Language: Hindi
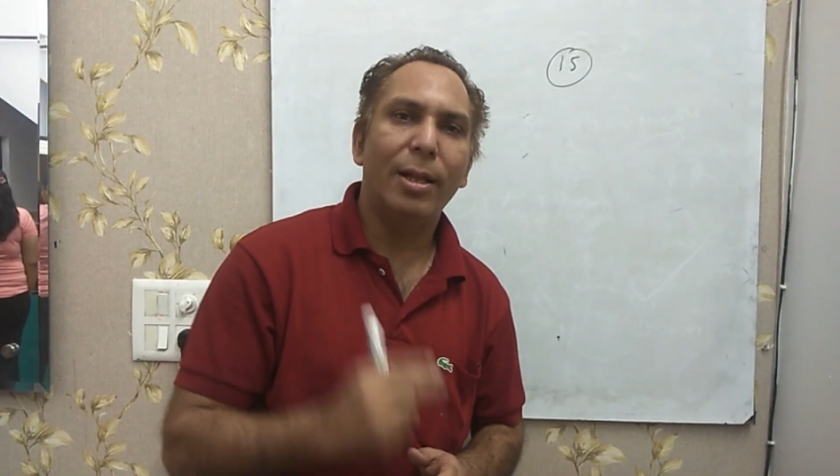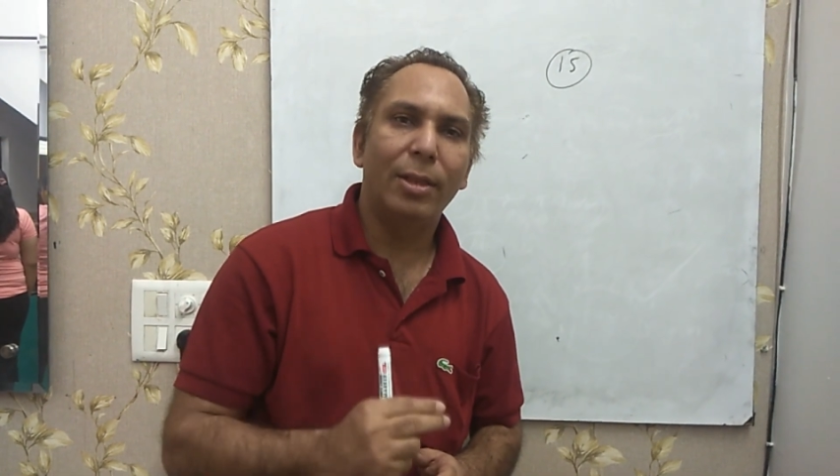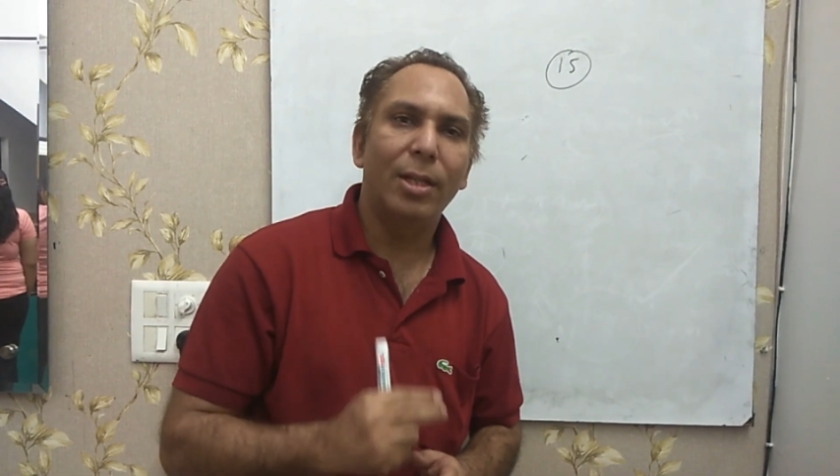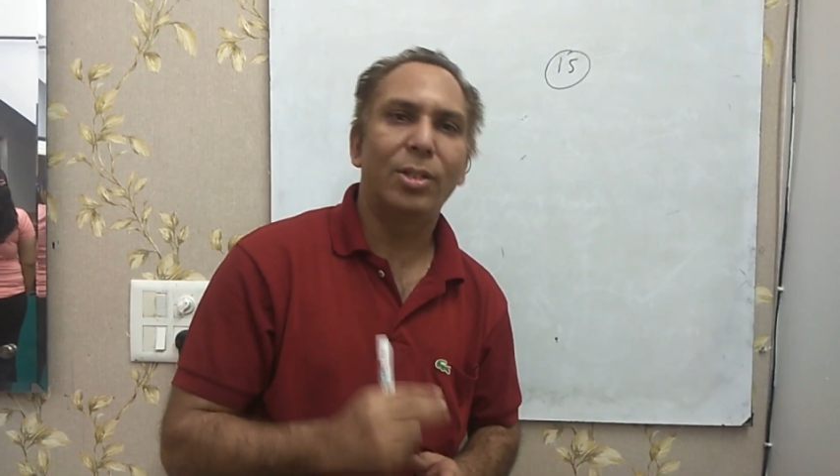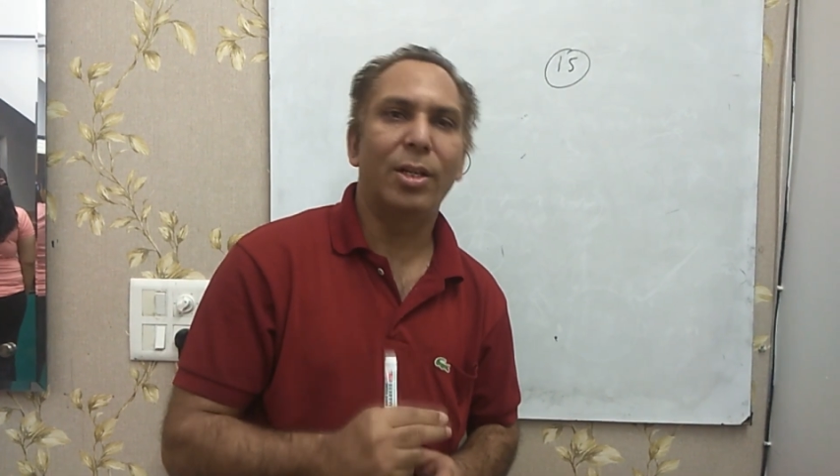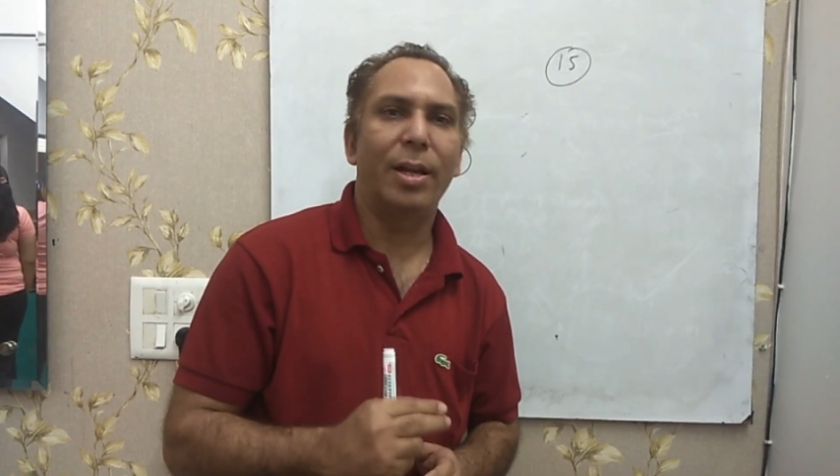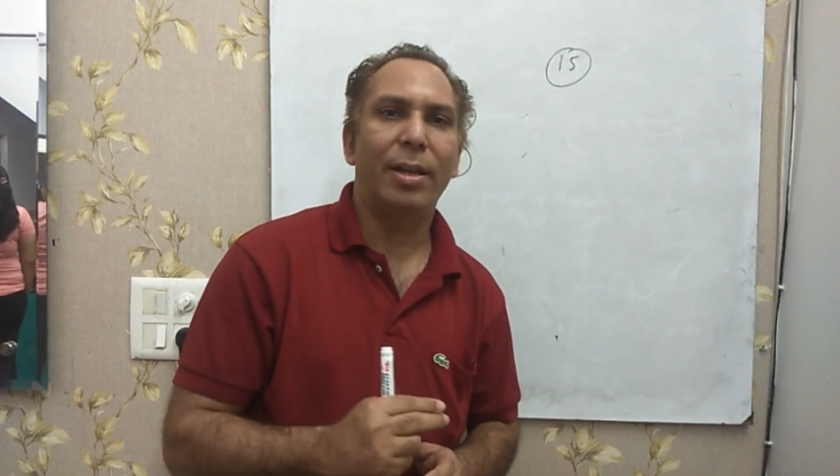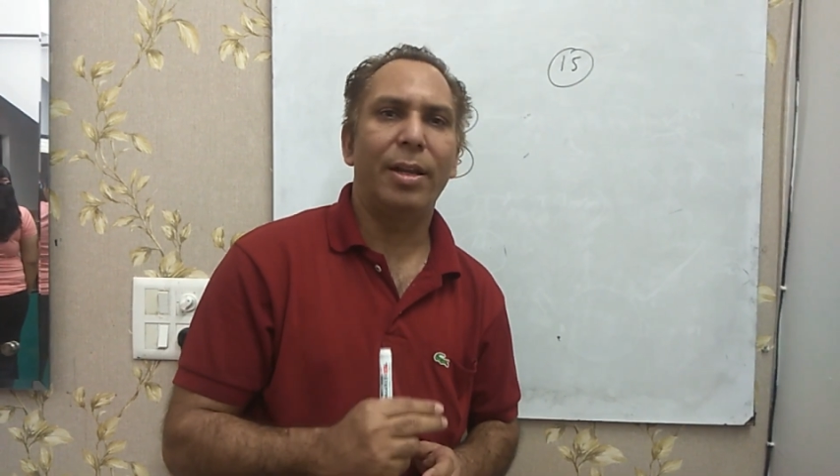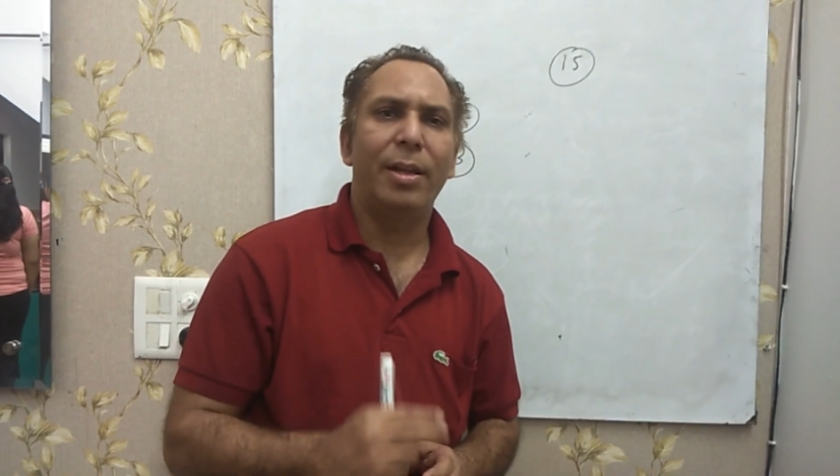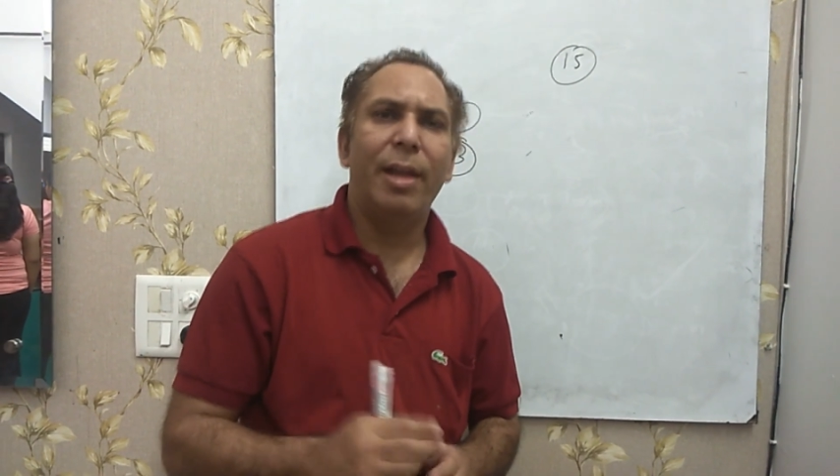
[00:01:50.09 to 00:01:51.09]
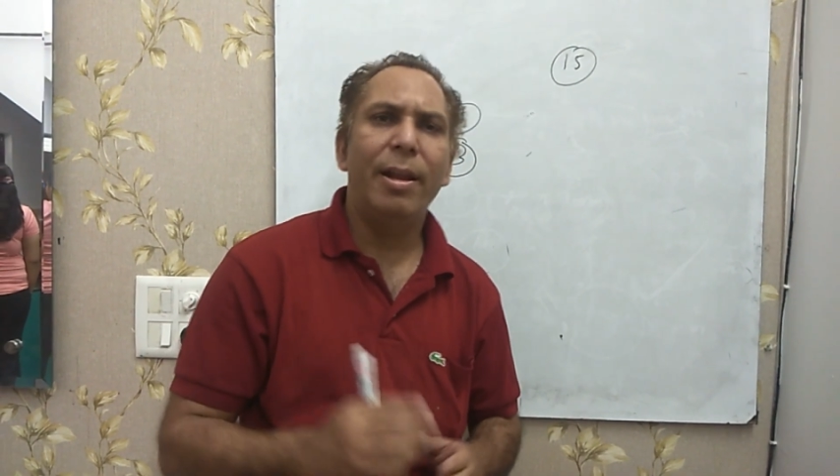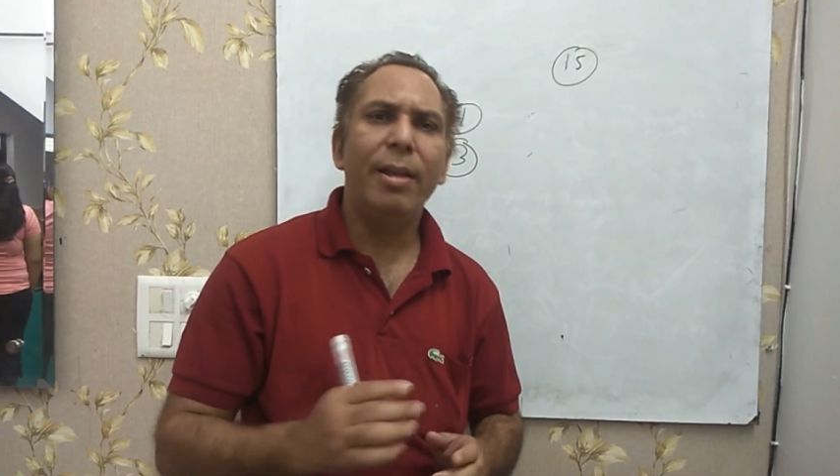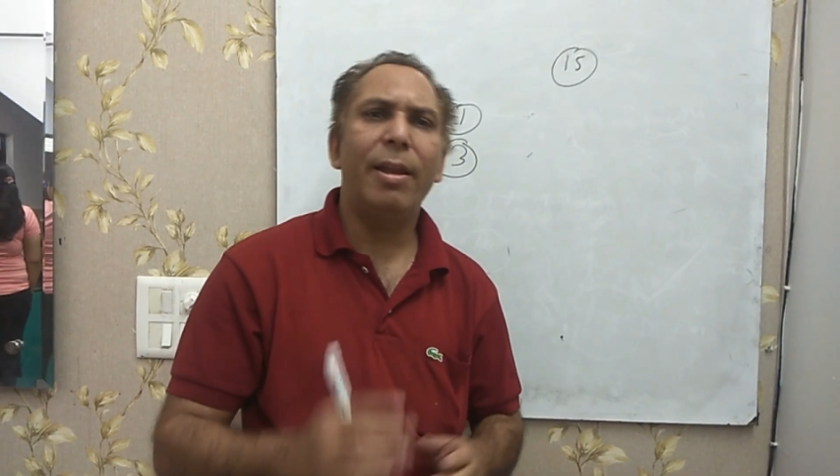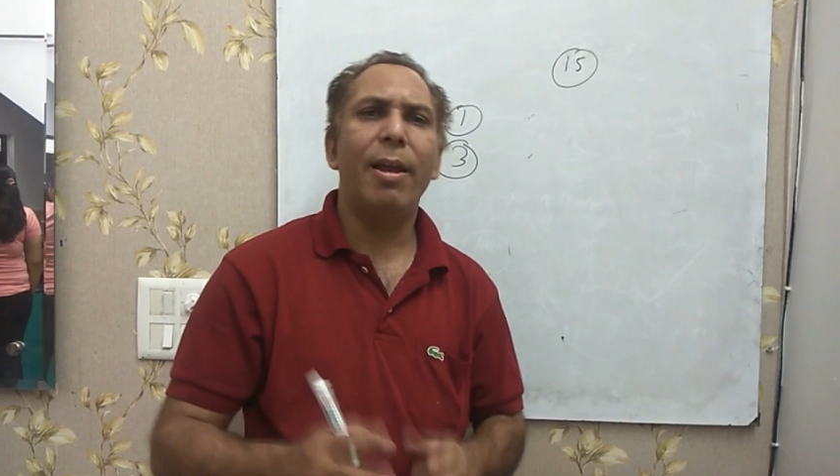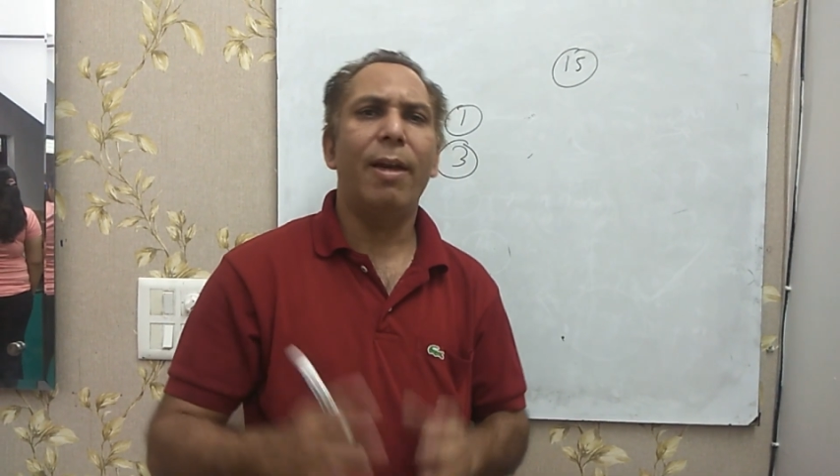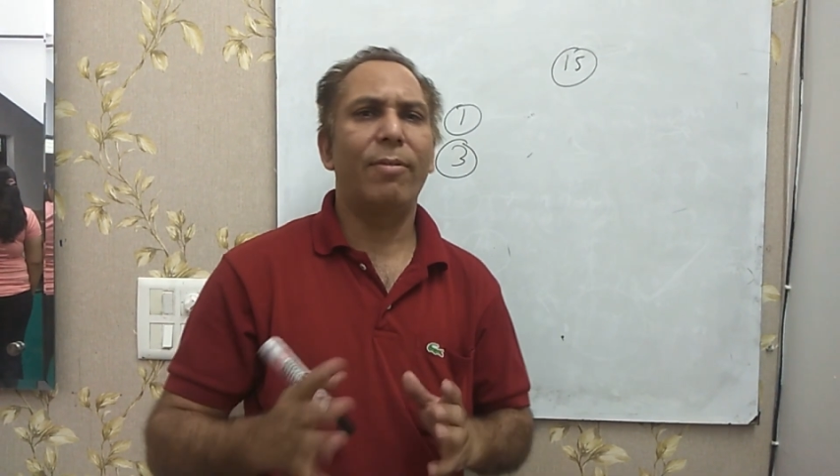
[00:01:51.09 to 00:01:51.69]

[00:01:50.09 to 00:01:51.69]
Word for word: अंदर चलानी है यानी कि